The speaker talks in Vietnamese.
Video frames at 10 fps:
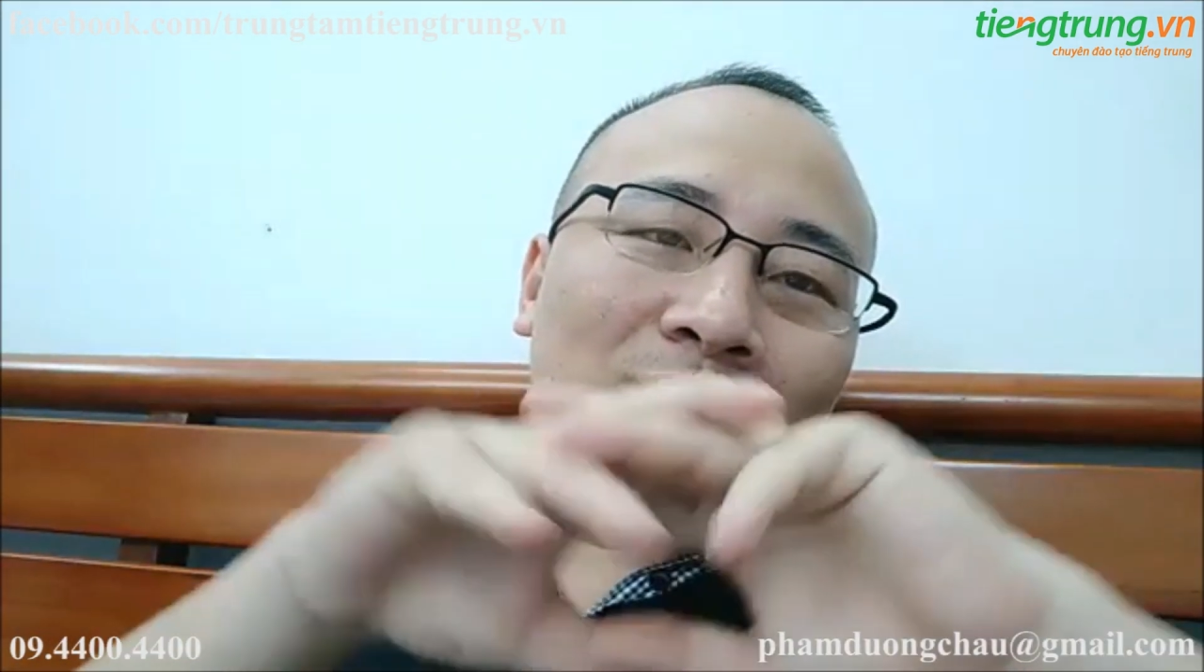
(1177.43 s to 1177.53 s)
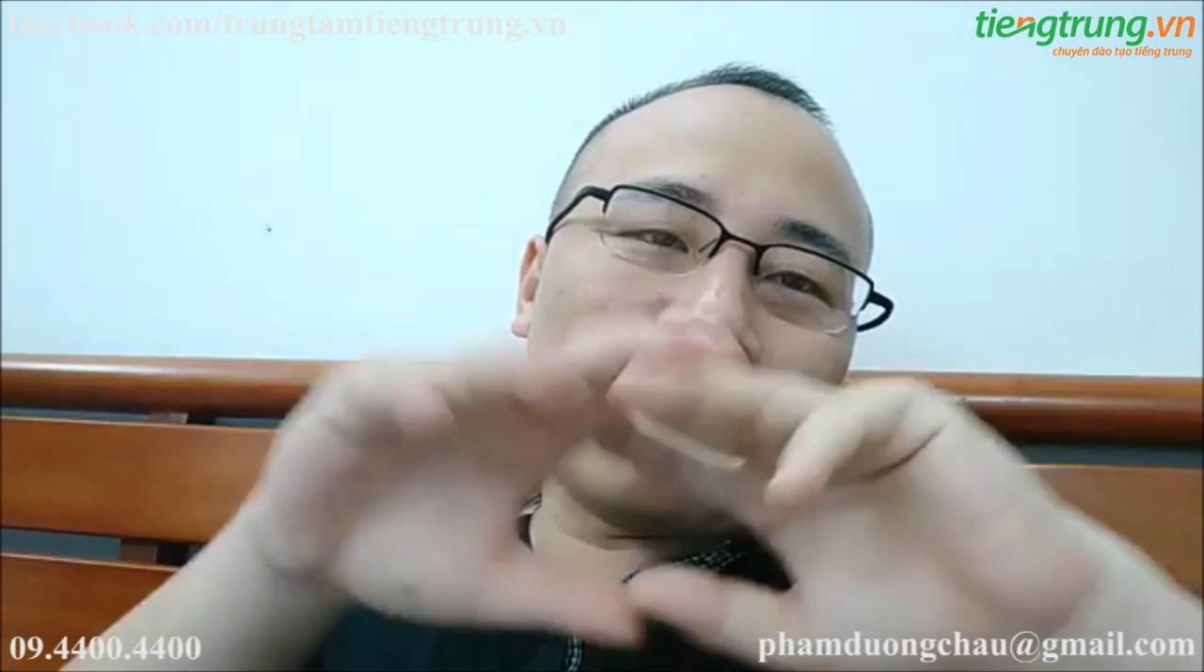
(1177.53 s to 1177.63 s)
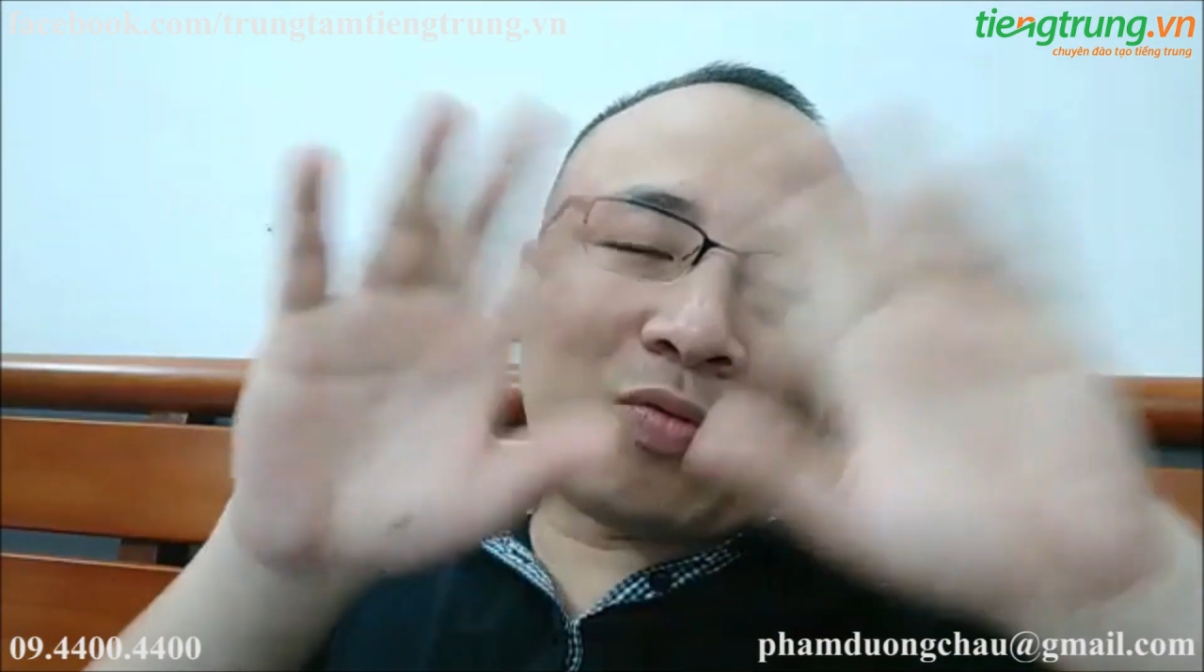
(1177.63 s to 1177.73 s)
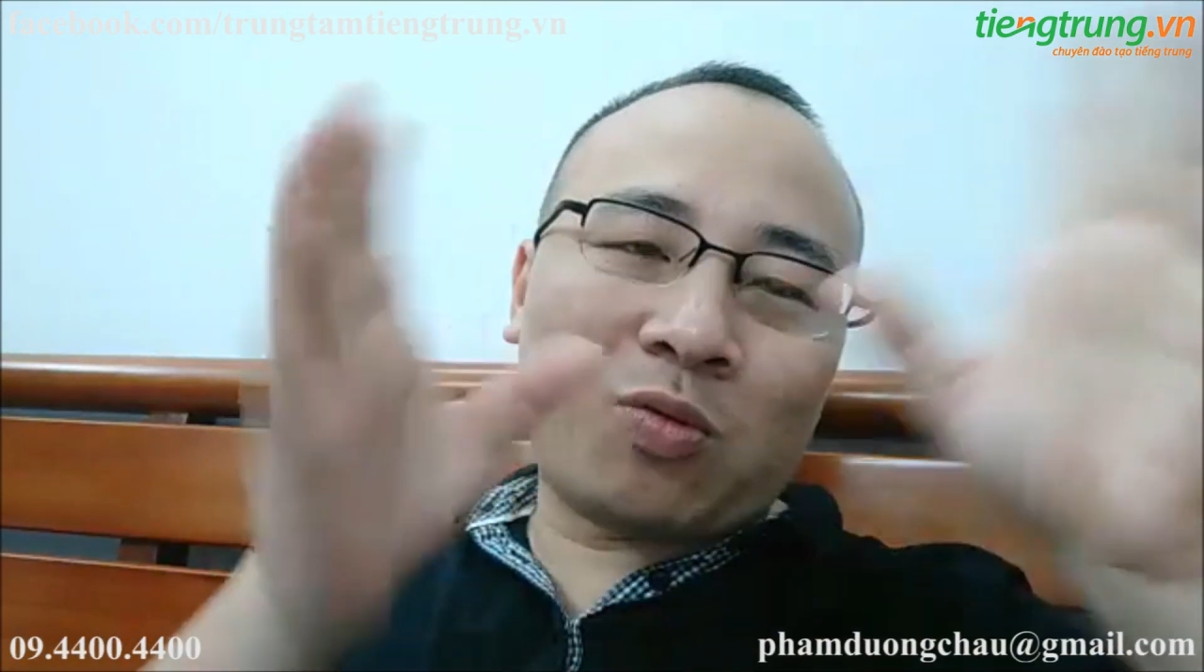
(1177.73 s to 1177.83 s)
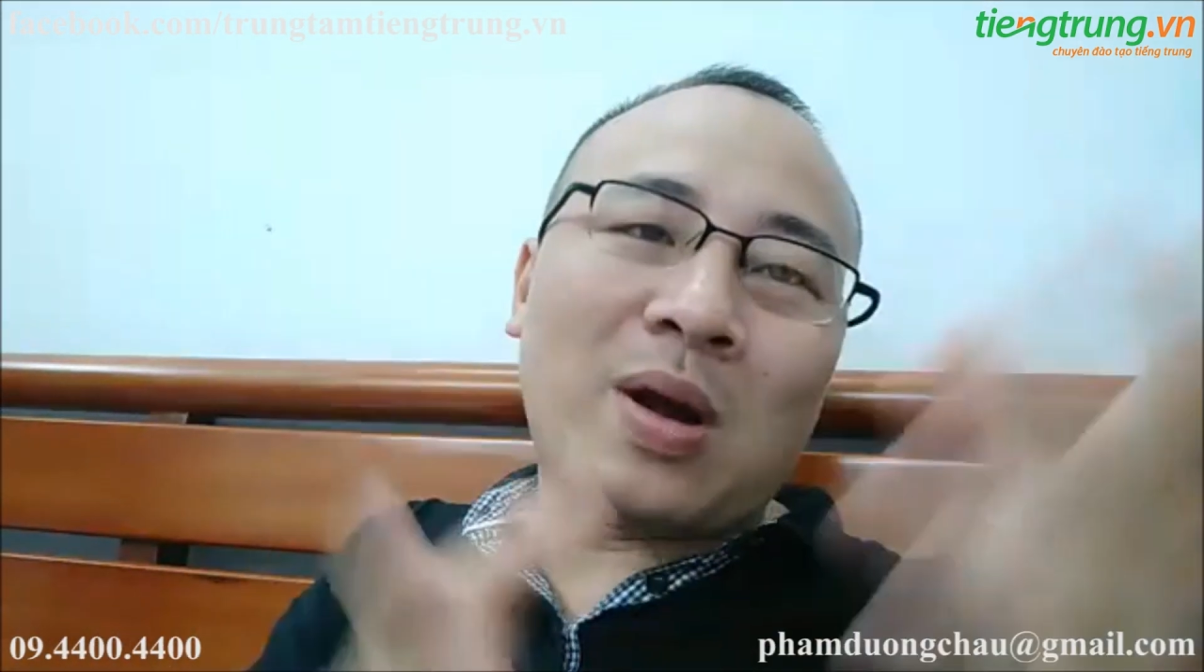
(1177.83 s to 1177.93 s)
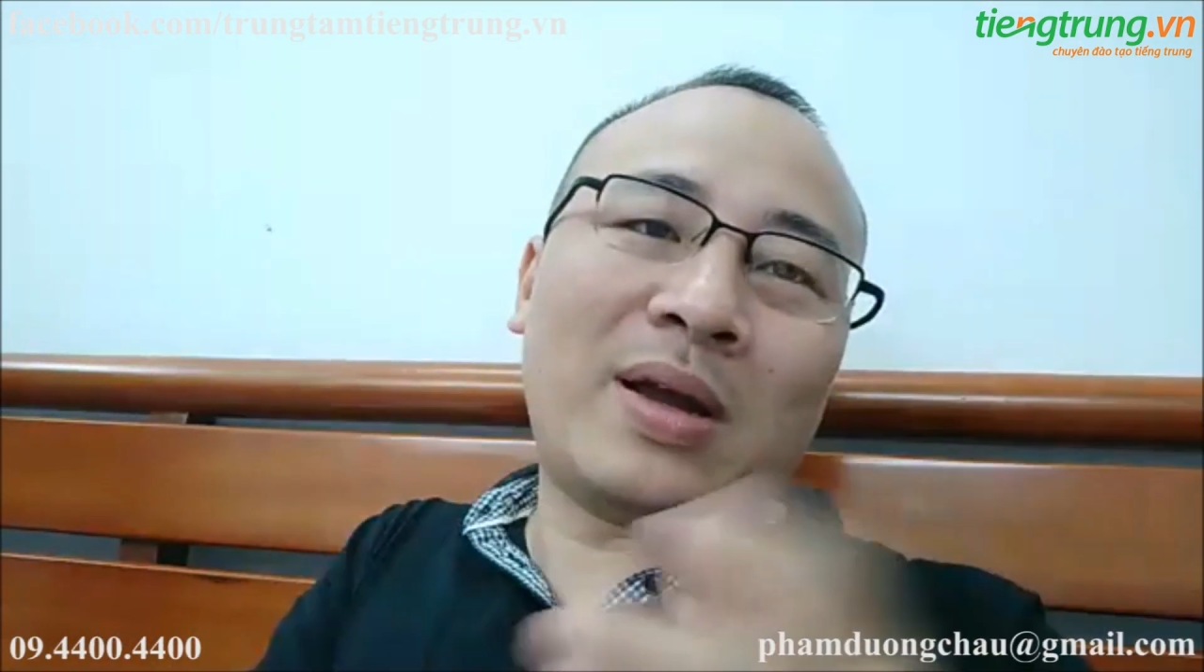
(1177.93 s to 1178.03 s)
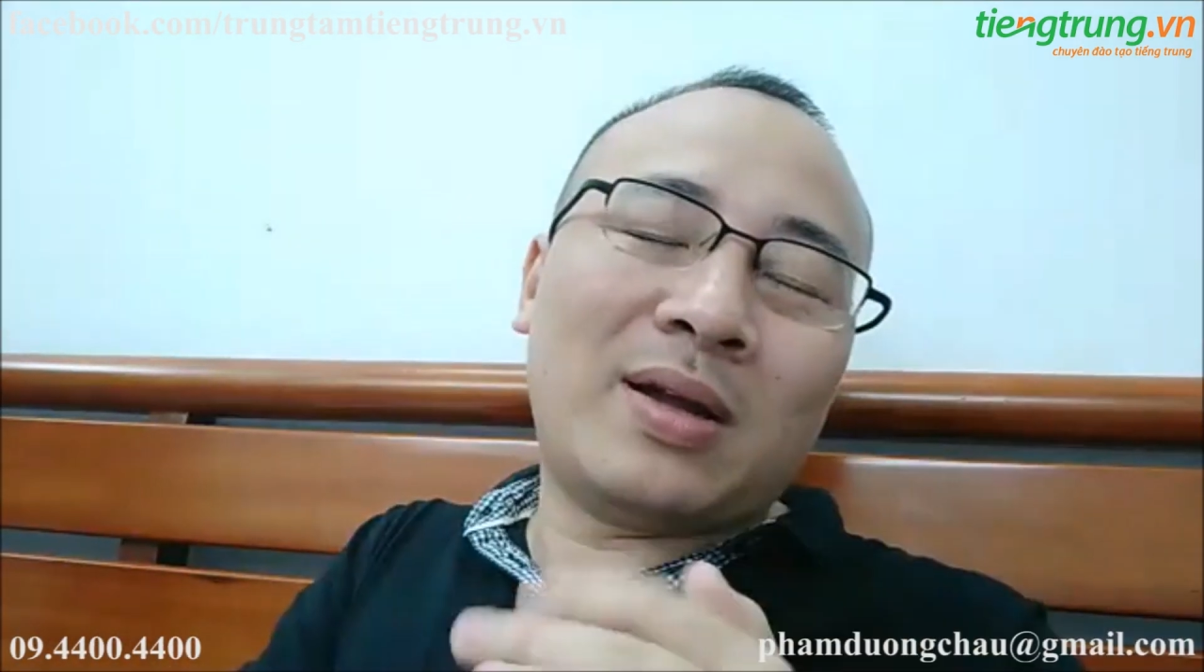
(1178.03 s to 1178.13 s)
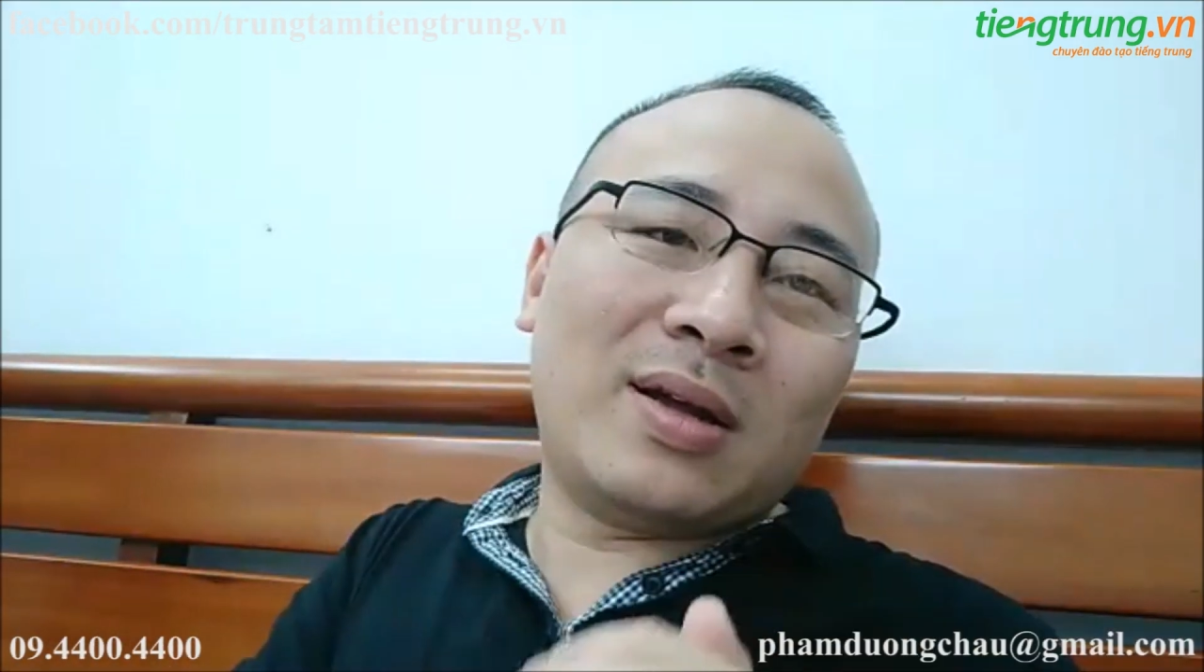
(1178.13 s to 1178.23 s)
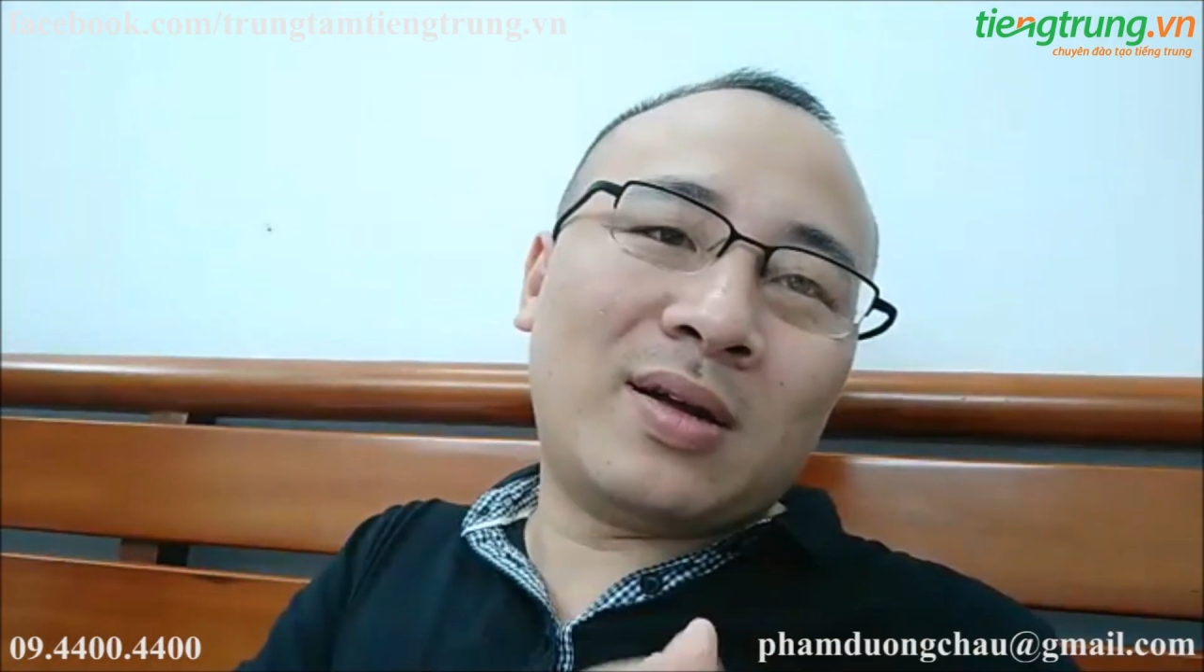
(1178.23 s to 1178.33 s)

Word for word: bọc quanh,